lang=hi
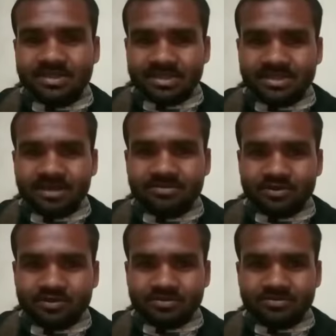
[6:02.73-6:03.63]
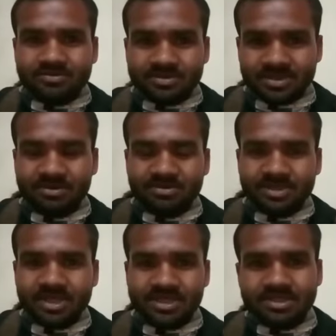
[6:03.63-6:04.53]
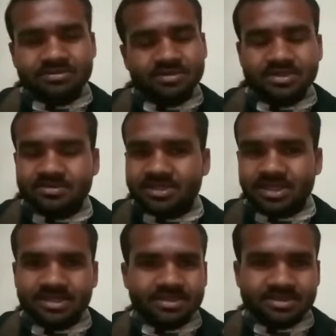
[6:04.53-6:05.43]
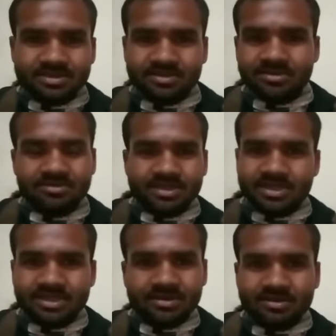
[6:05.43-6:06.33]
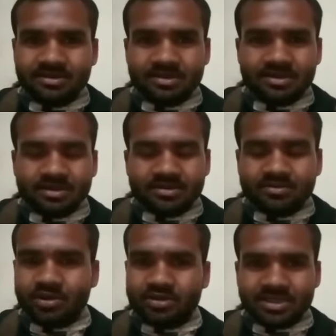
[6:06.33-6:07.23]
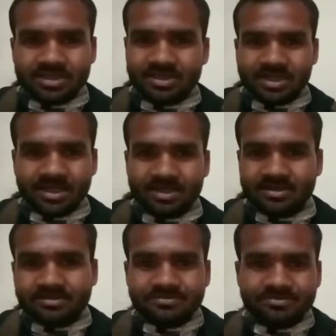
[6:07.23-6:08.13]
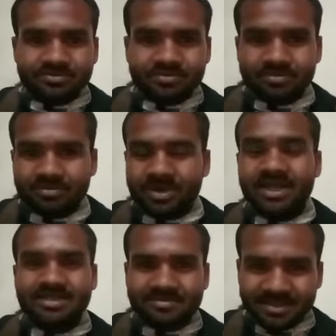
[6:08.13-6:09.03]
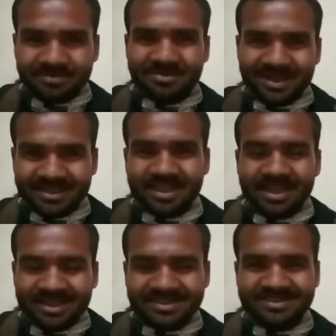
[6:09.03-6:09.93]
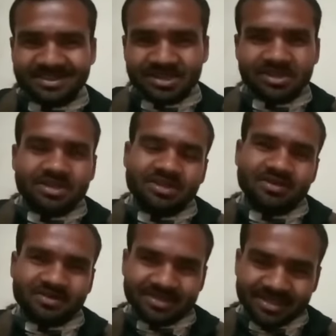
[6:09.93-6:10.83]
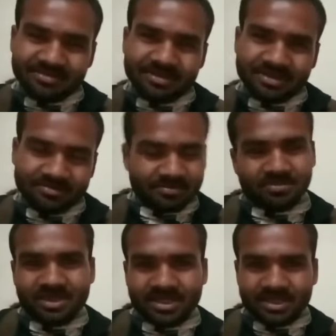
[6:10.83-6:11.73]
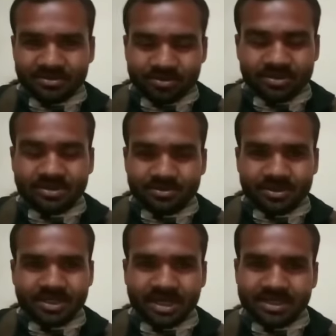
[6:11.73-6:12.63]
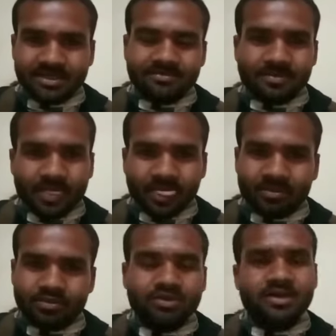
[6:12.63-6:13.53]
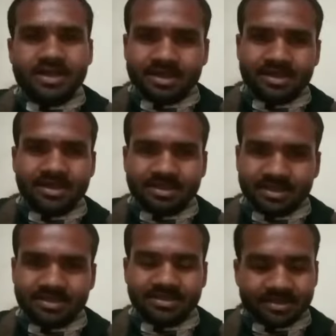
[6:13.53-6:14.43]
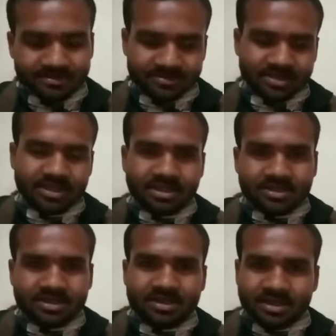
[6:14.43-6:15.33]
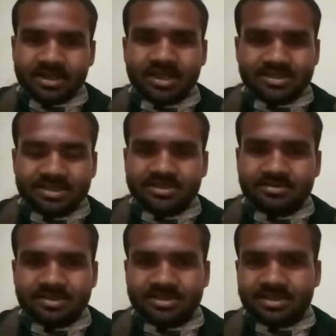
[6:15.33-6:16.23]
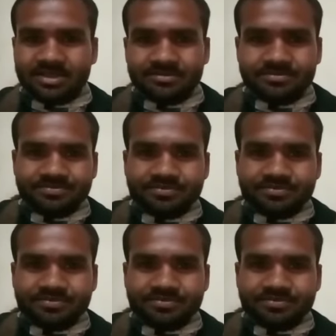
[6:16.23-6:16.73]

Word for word: जैसे कि आपको समय बिताना है तो इसमें जाइए समय बिताइए बहुत अच्छी ट्रेन है प्राइस भी कम लगता है और सीट भी मिलती हैं पूरी पूरी खाली पूरी ट्रेन खाली रहती है इटारसी से बनती है